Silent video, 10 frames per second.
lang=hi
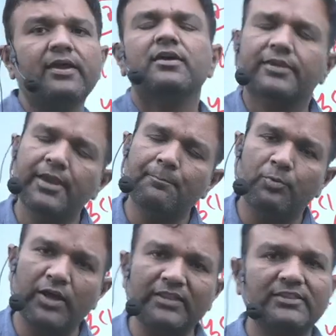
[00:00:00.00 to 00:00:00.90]
ये
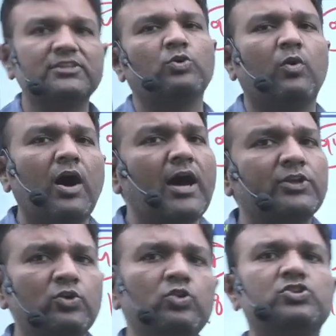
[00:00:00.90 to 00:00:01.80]
पुरातत्व
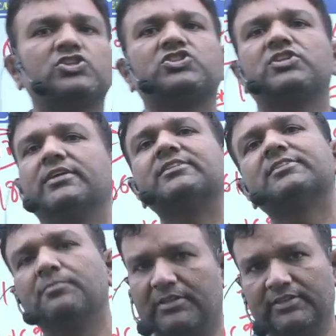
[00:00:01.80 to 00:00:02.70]
आर्कियोलॉजी से ही
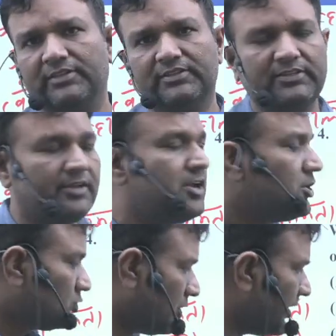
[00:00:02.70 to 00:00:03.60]
संबंधित तो
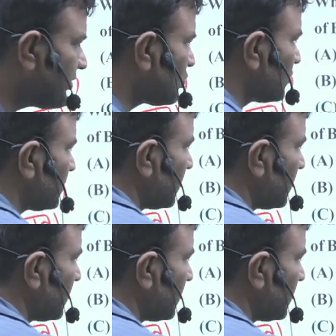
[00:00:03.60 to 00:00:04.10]
इस क्वेश्चन का